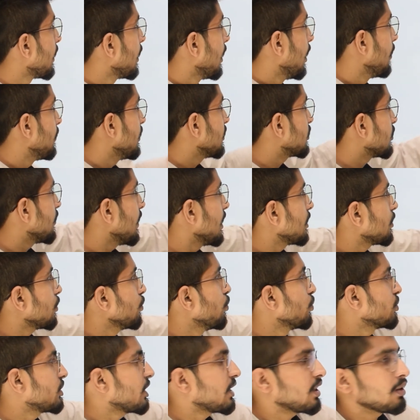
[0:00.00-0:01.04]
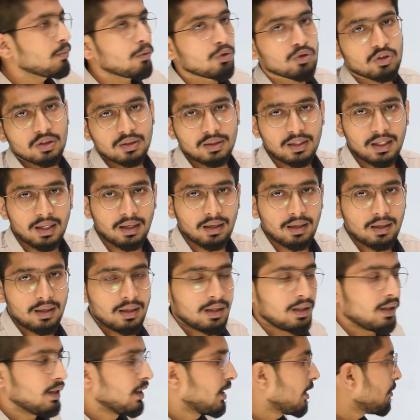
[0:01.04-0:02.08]
अब ये सवाल तो दो सेकंड में हो सकता है
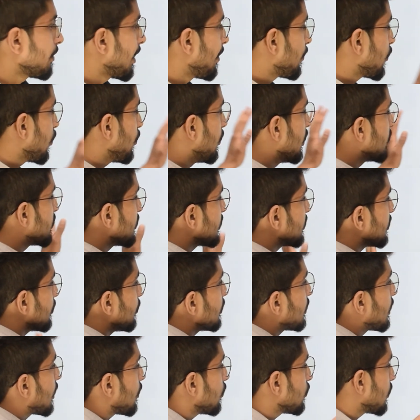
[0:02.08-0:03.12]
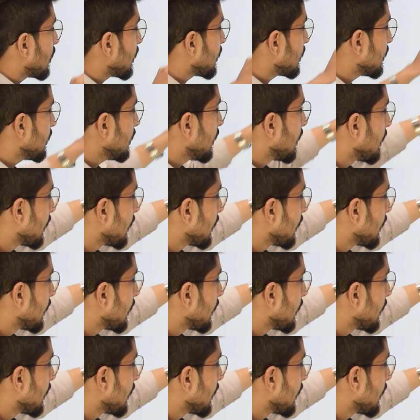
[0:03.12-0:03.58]
लेकिन मैं आपको बेसिक से बता रहा हूँ ताकि ये